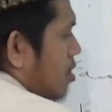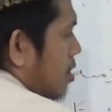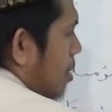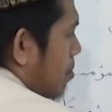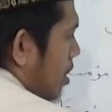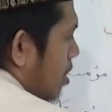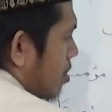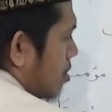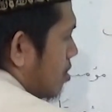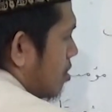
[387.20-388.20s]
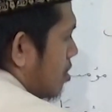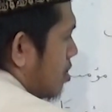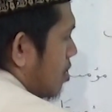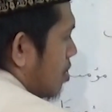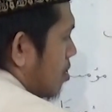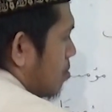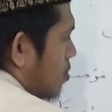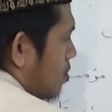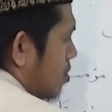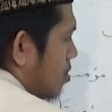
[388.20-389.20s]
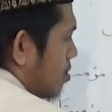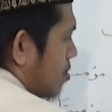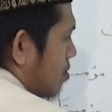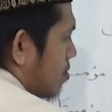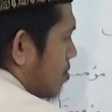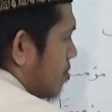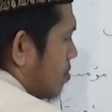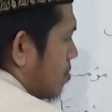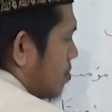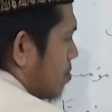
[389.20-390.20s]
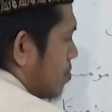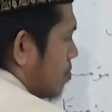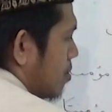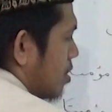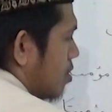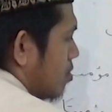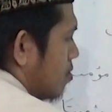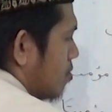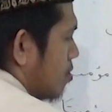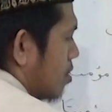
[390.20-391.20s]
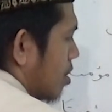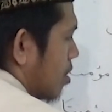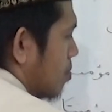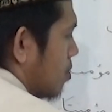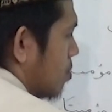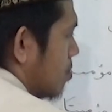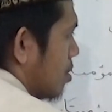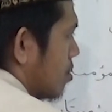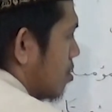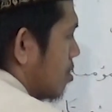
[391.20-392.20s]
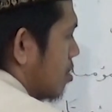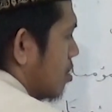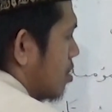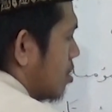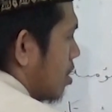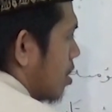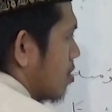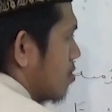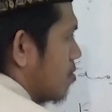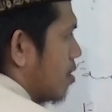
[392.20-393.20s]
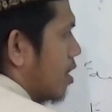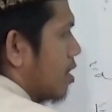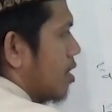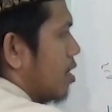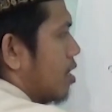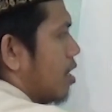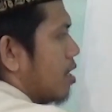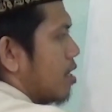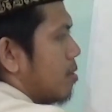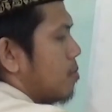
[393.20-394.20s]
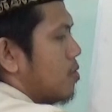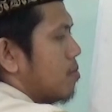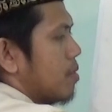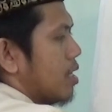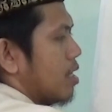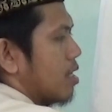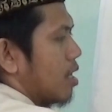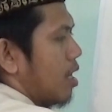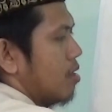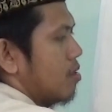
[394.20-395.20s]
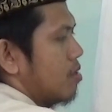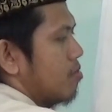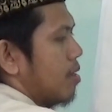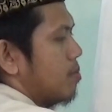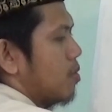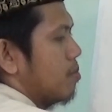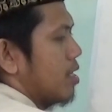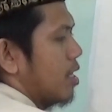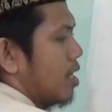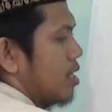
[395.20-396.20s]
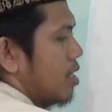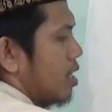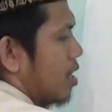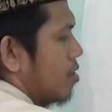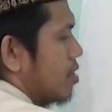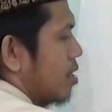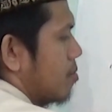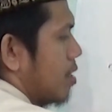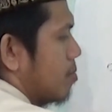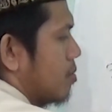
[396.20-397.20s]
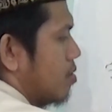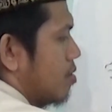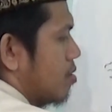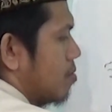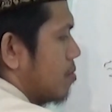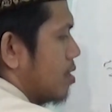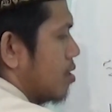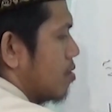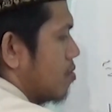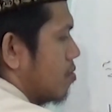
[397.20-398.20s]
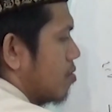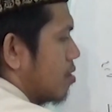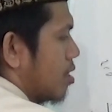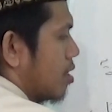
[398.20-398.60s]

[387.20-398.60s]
jamak sini nah minuna mukminun satu laki-laki men, kalau dua minani, kalau jamak mukminuna